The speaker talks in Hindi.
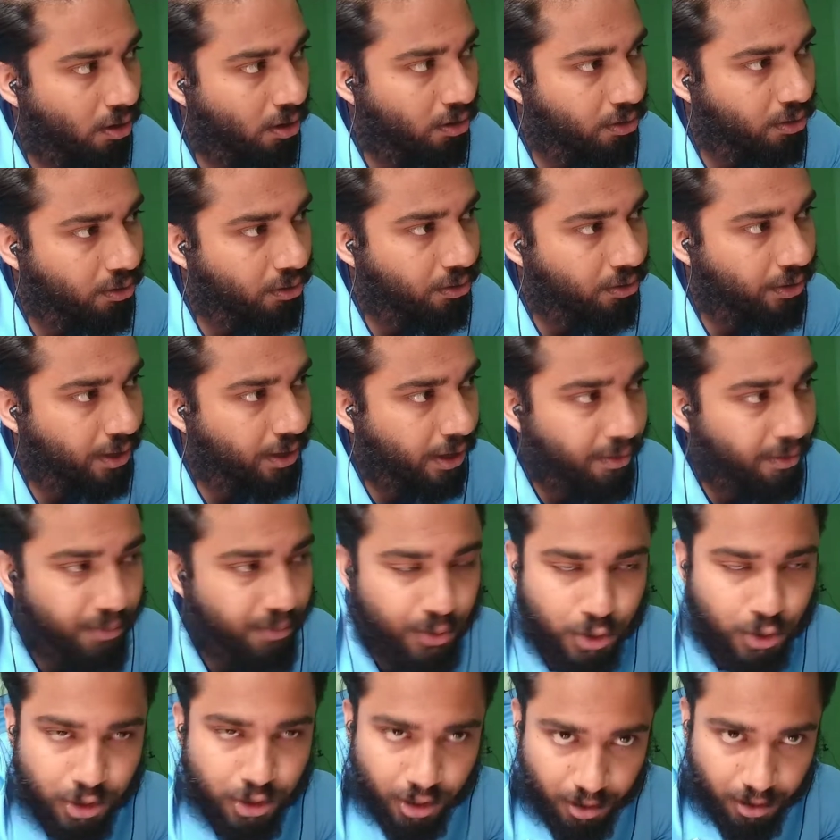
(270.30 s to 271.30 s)
और यह
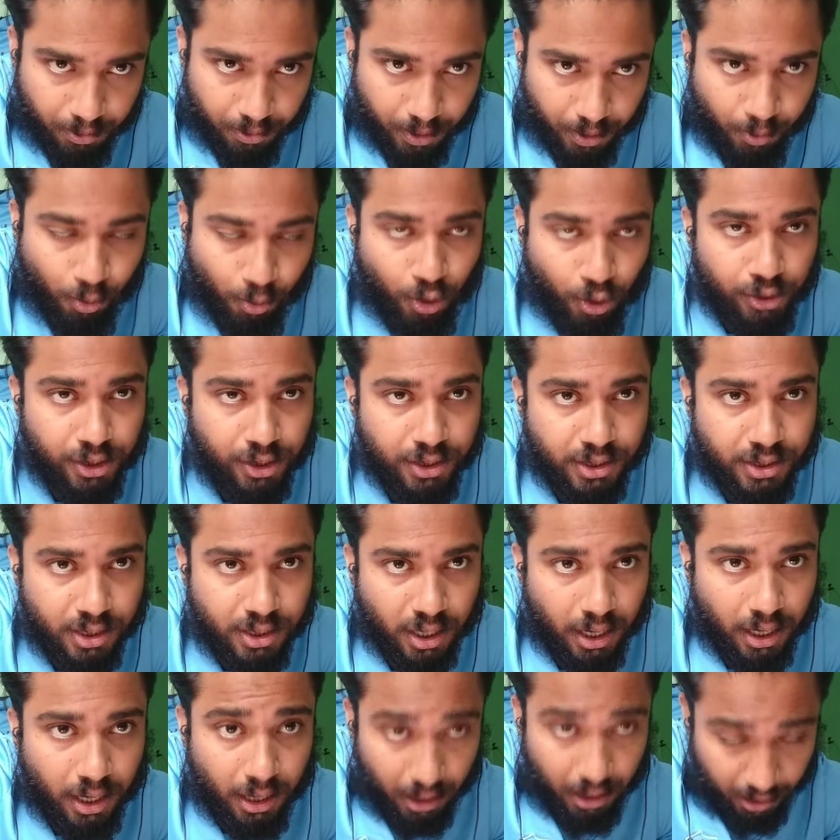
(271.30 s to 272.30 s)
म्यूज़िक भी बहुत
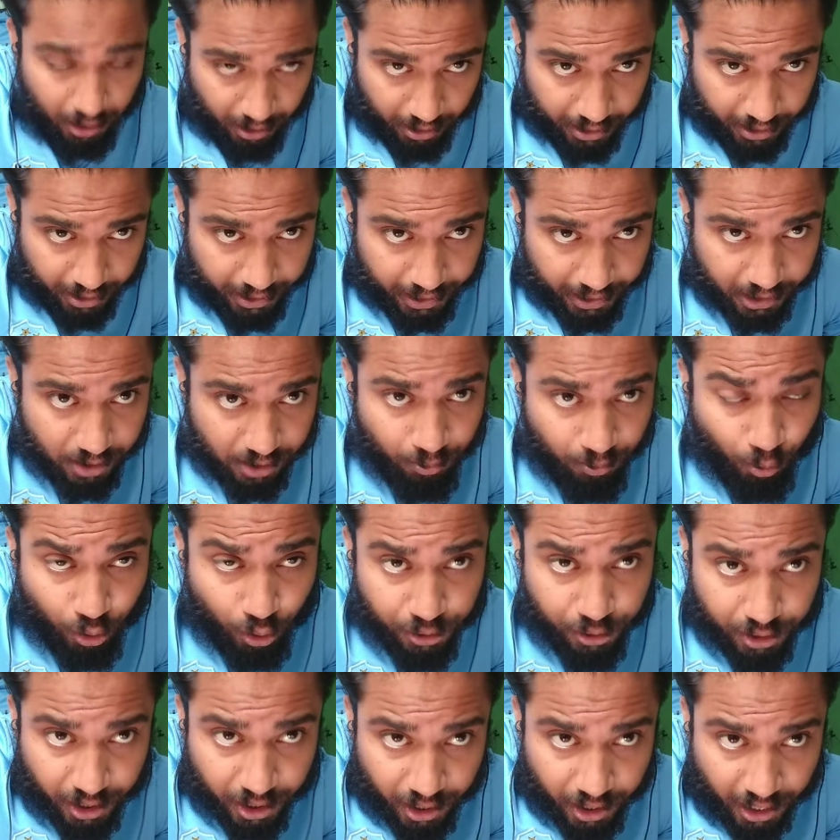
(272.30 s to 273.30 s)
अच्छा है लिरिक्स
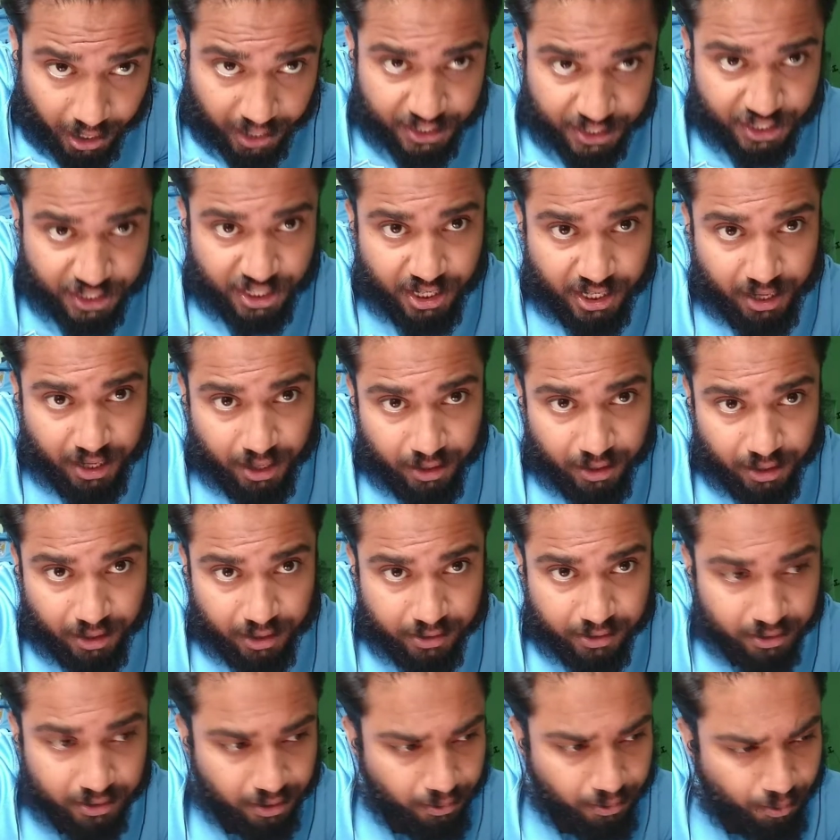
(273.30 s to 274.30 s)
बहुत कैची रहते हैं
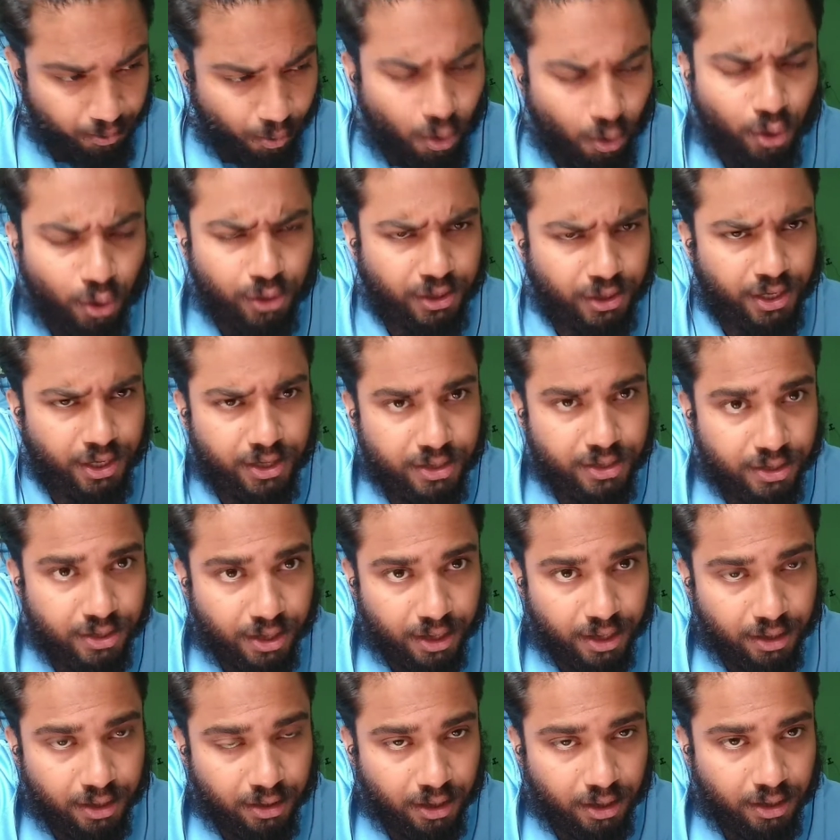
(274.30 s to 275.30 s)
इसके बहुत ही अच्छे
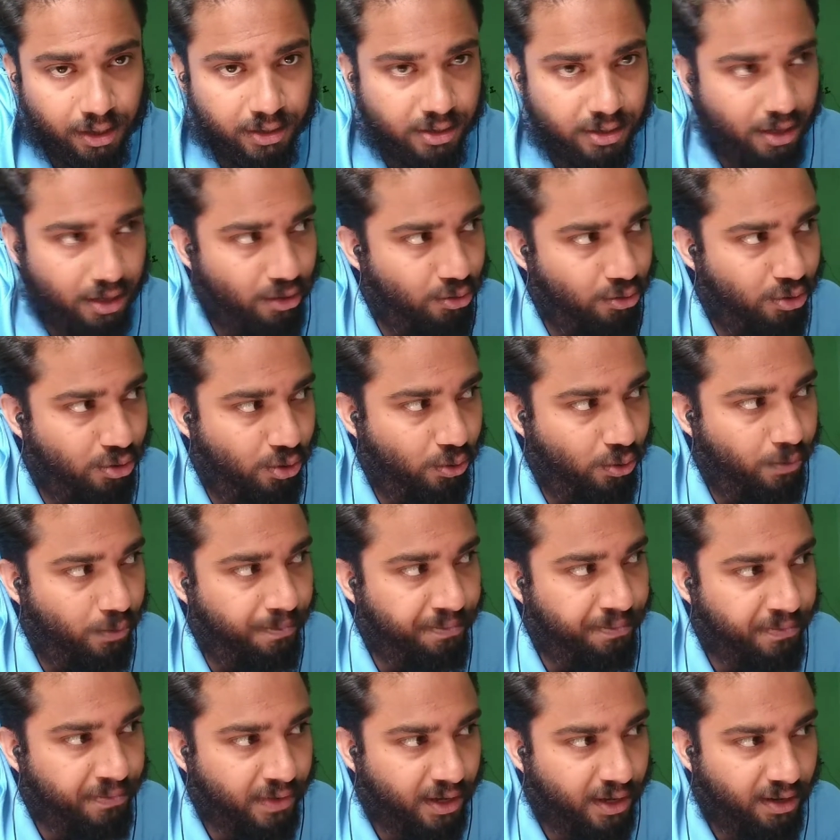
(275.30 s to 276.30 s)
रहते हैं इसलिए उसको
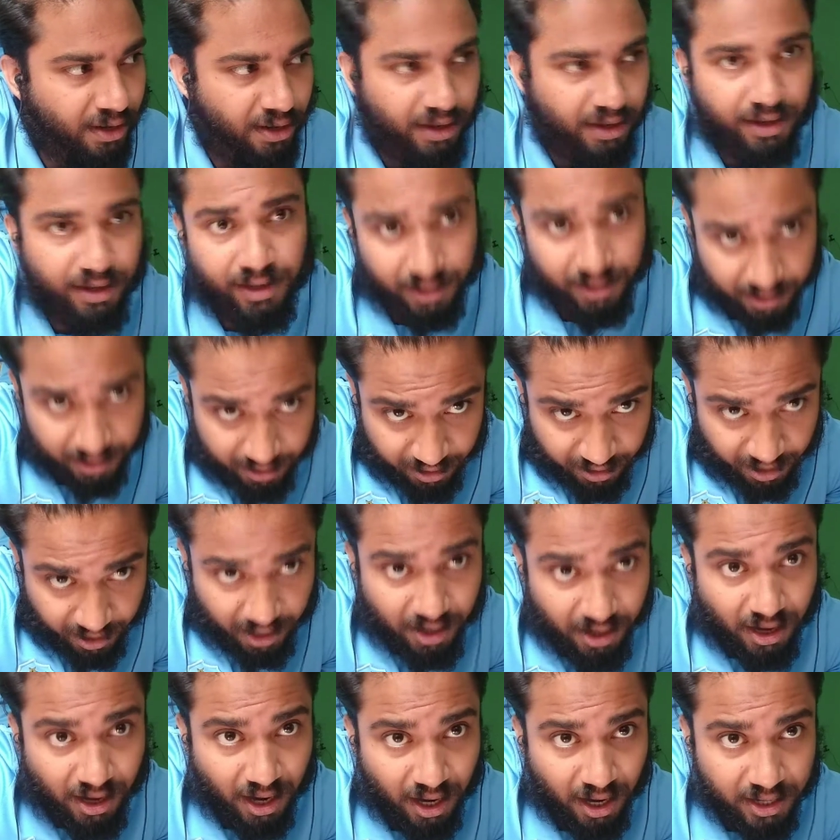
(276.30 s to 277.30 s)
लिरिक्स
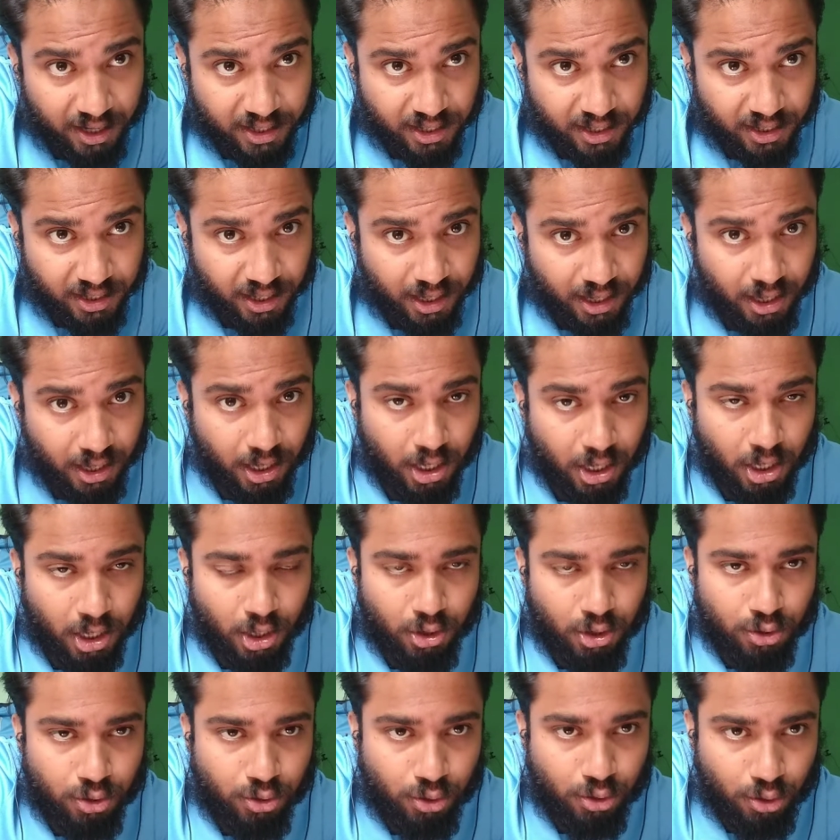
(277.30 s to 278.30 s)
किंग कहा जाता है
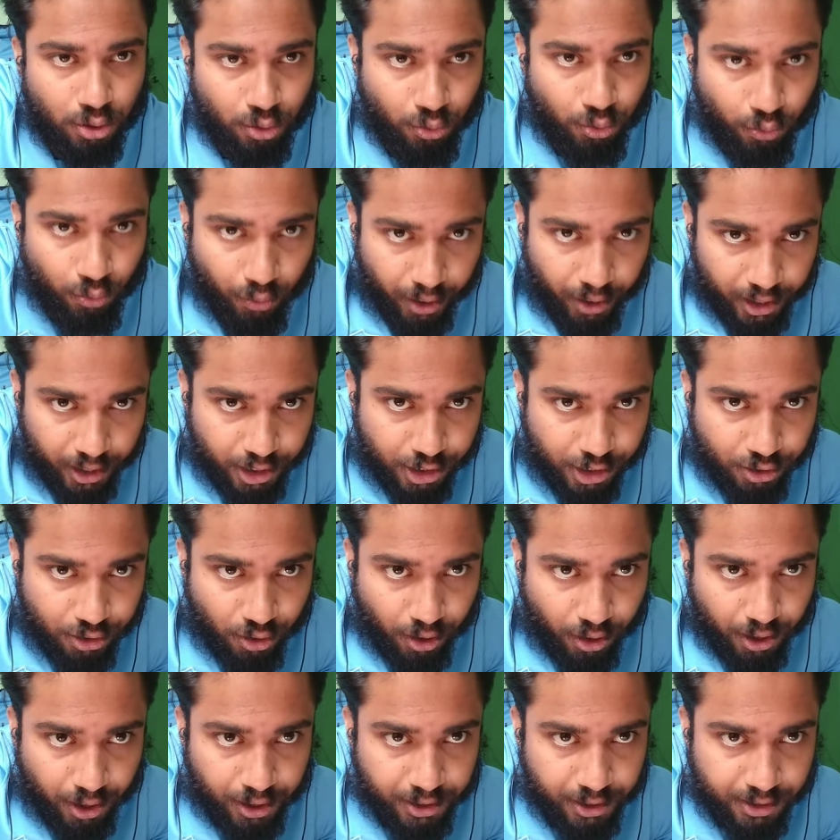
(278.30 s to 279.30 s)
सो डू
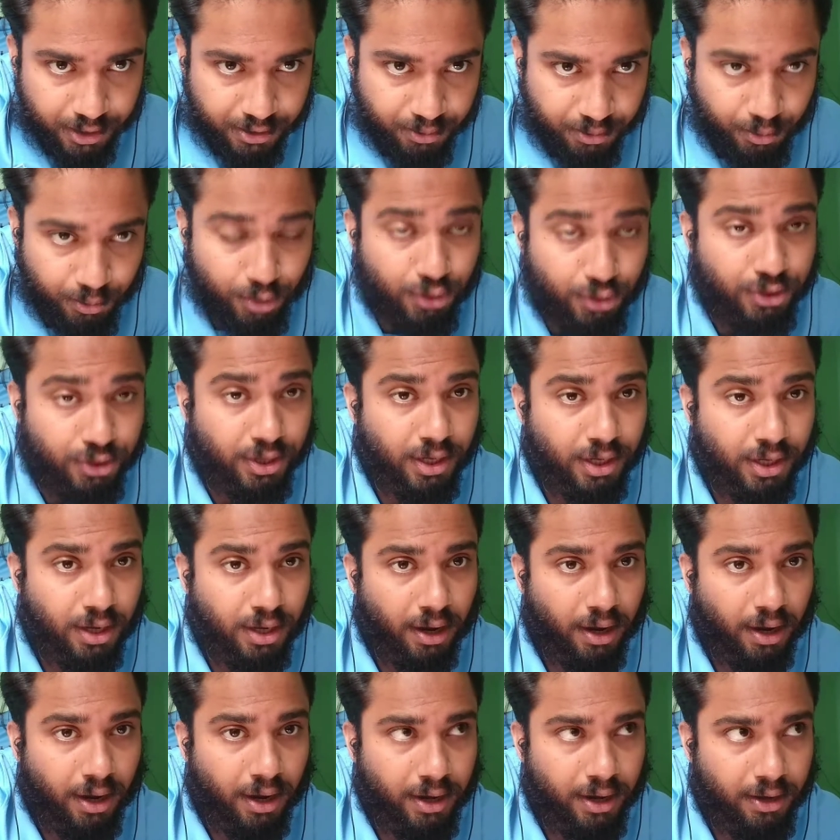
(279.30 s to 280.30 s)
एन्जॉय हिज म्यूज़िक
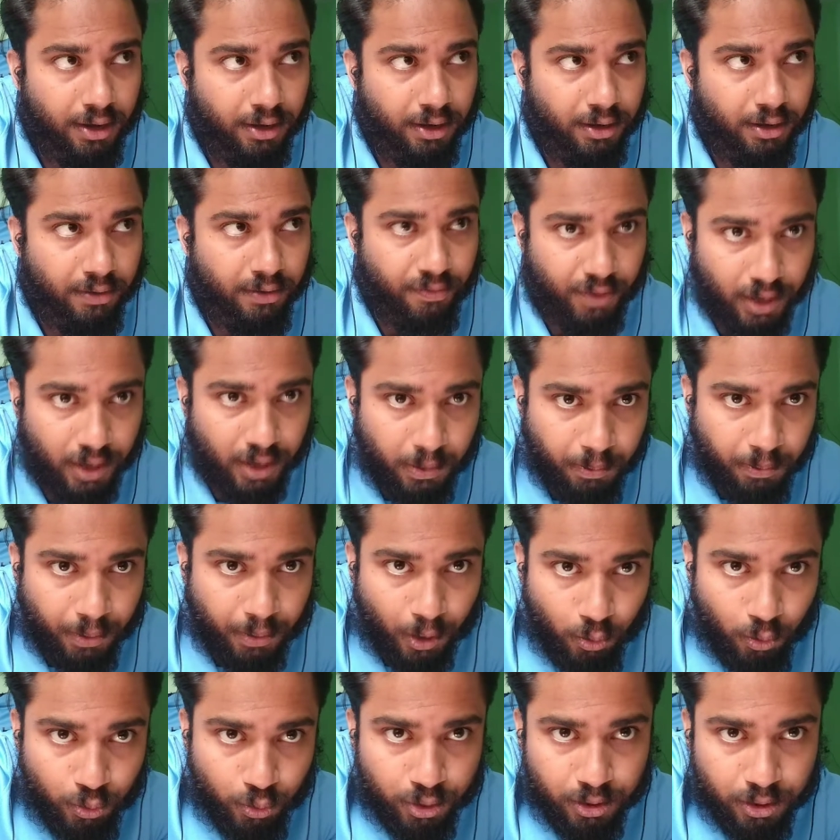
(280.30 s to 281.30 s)
एंड फील
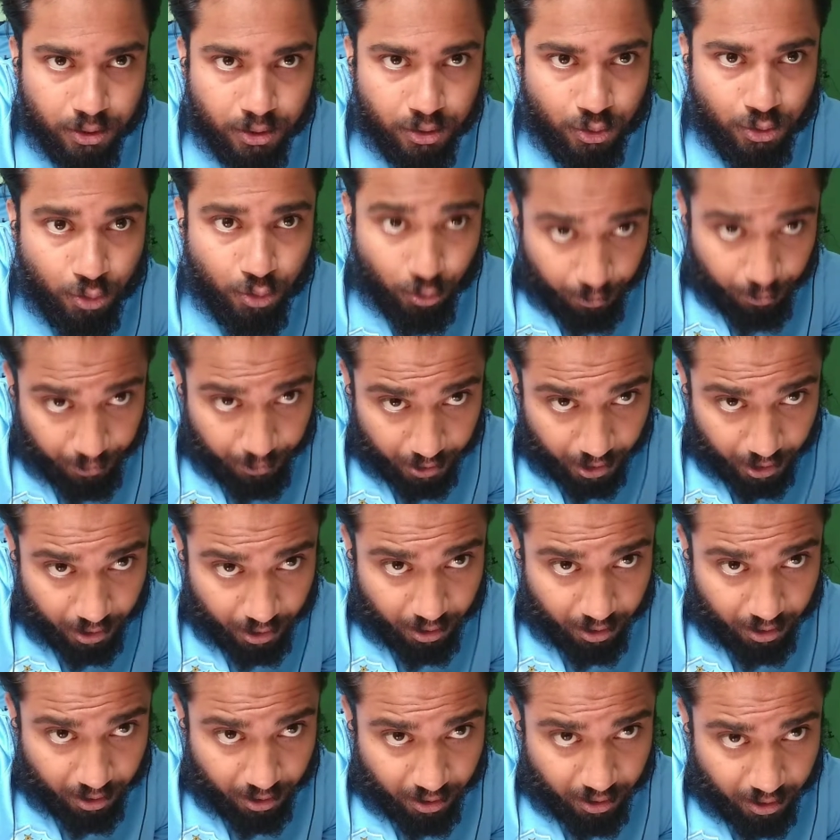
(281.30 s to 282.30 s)
प्राउड टू बी
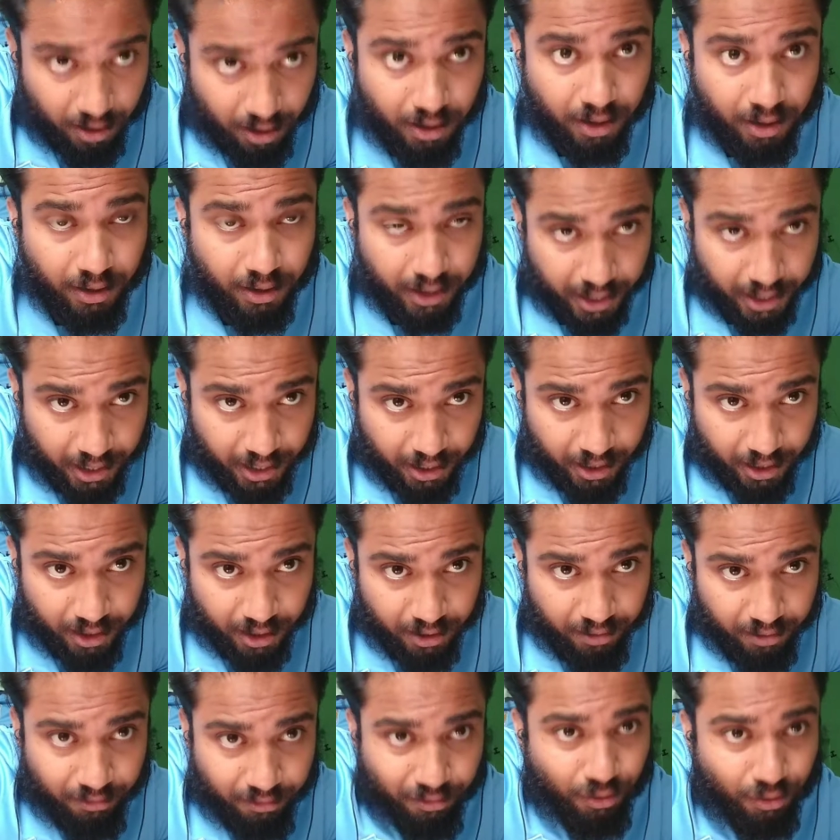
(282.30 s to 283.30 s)

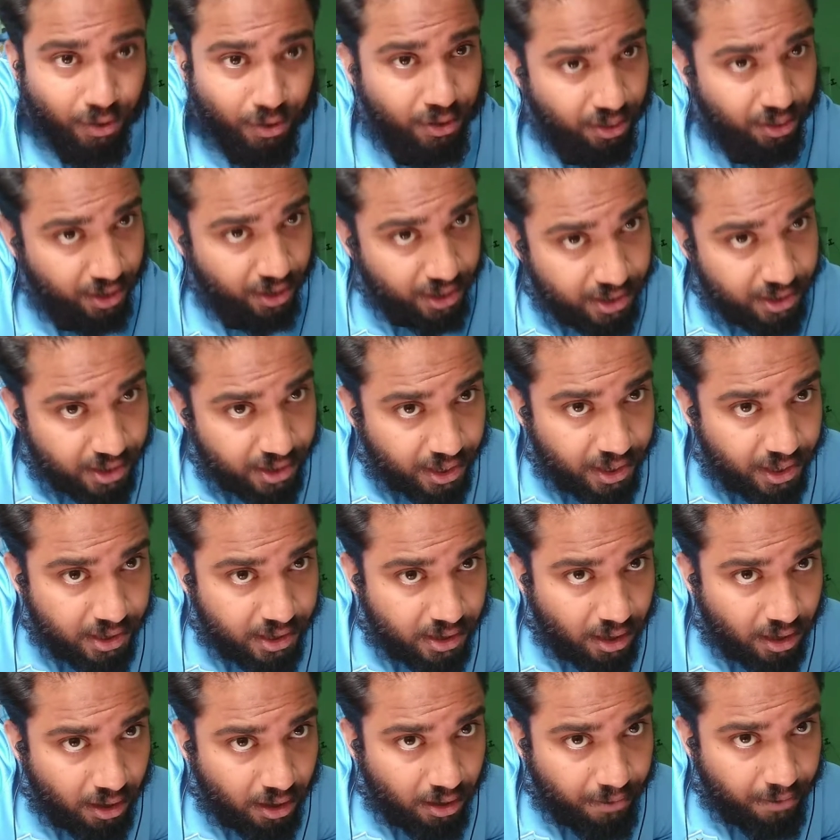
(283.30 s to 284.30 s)
इंडियन फॉर दिस
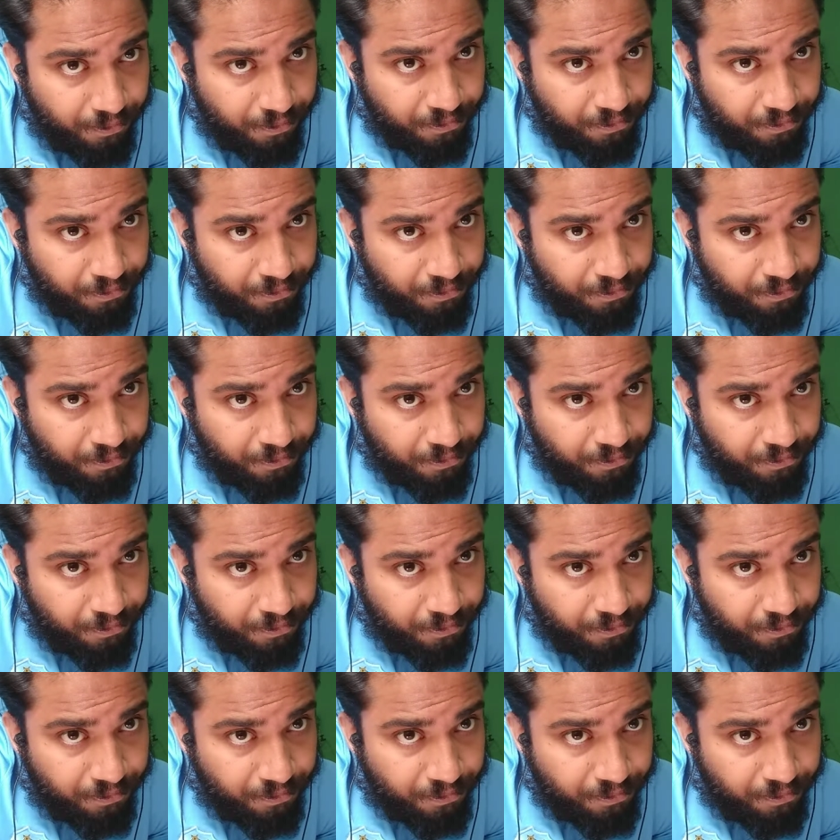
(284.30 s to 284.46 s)
रीज़न